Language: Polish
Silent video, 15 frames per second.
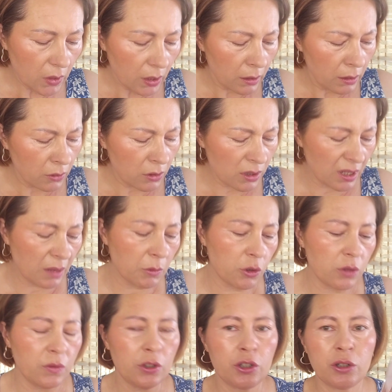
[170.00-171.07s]
E, dostałam
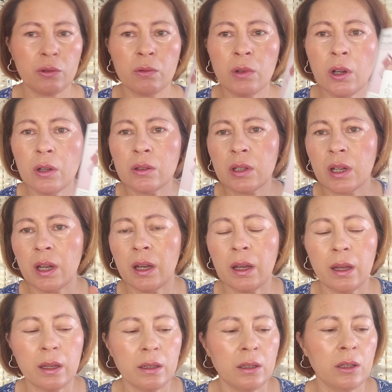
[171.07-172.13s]
oczywiście
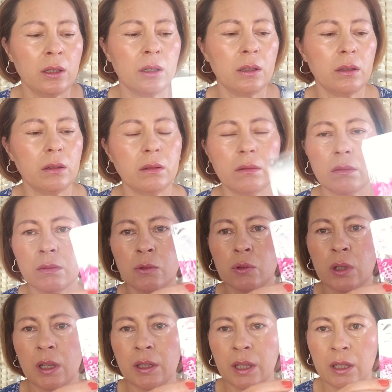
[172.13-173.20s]
ulotkę i
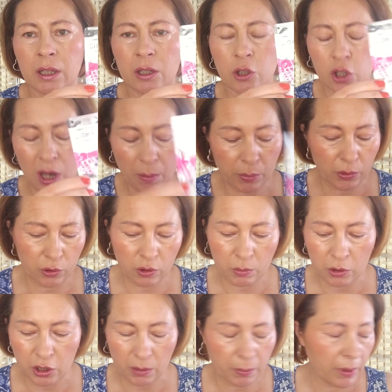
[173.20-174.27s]
tutaj taki szampon do
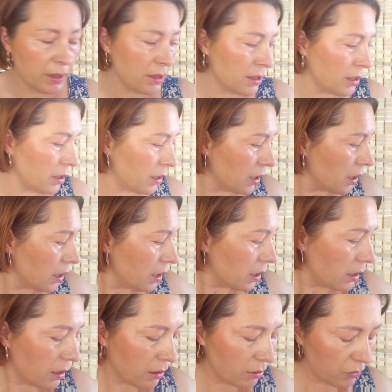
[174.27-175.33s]
mycia pędzli,
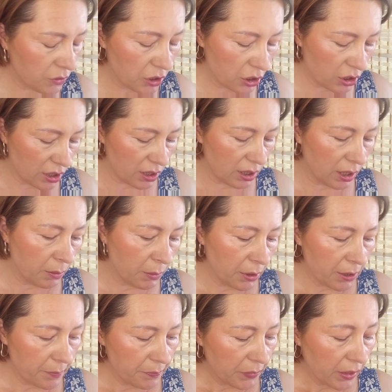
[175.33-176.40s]
e, również
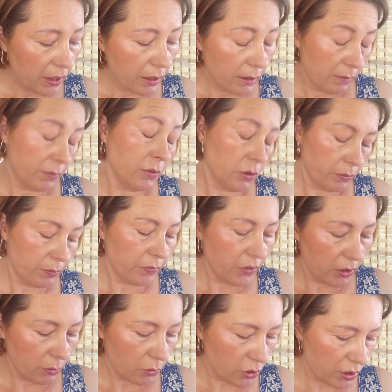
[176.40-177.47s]
Sigmy no,
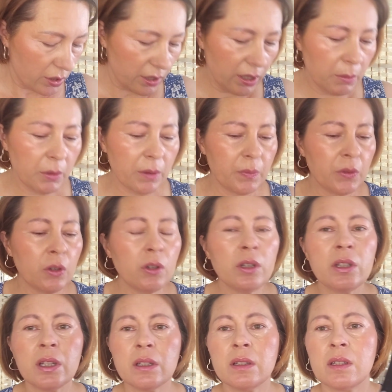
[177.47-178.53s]
wiadomo, że Sigmy. No
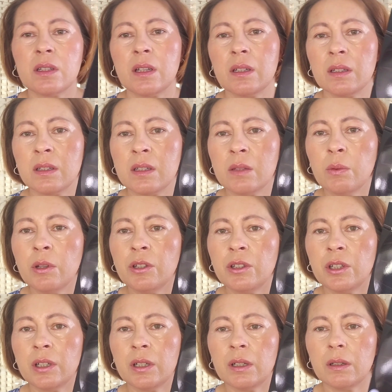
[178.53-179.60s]
i ten
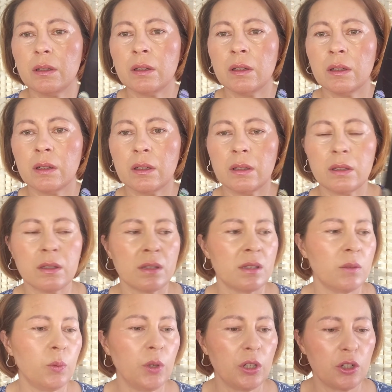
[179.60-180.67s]
słynny y,
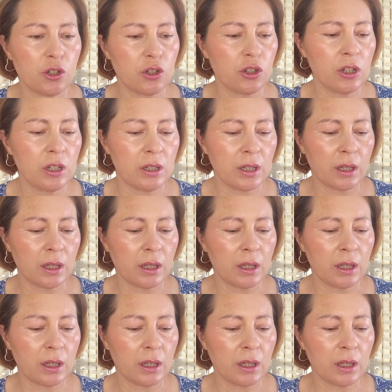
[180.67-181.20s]
switch, czyli